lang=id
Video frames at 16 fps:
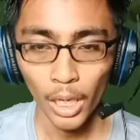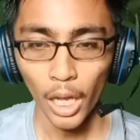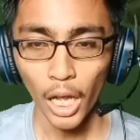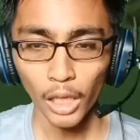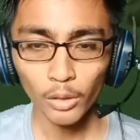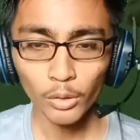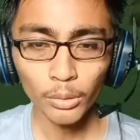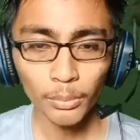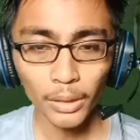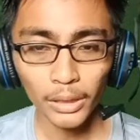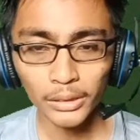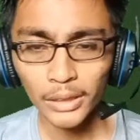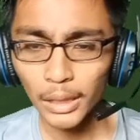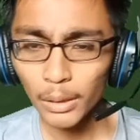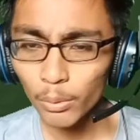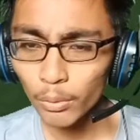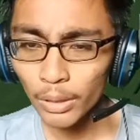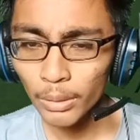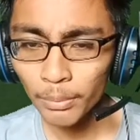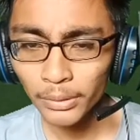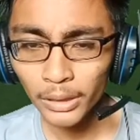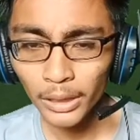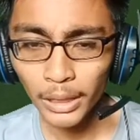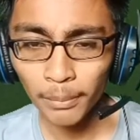Aku merasa aura
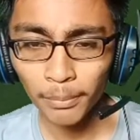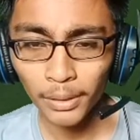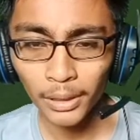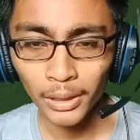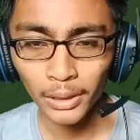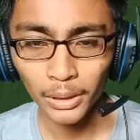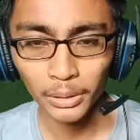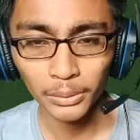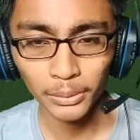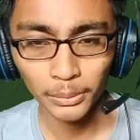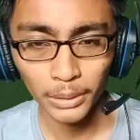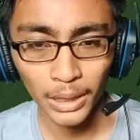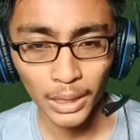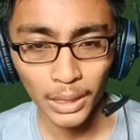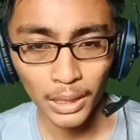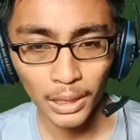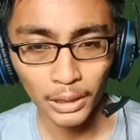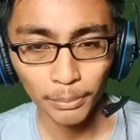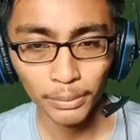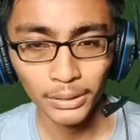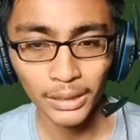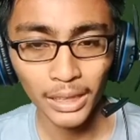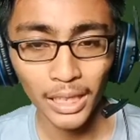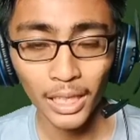menyeramkan yang
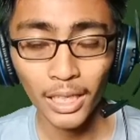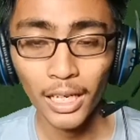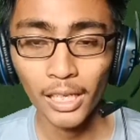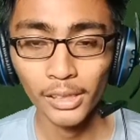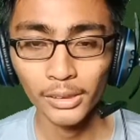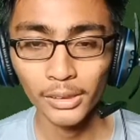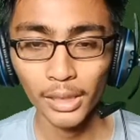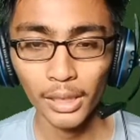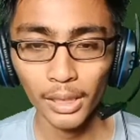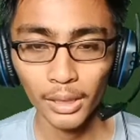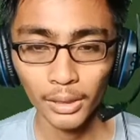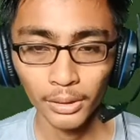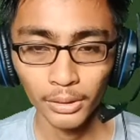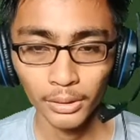besar dari Sarah.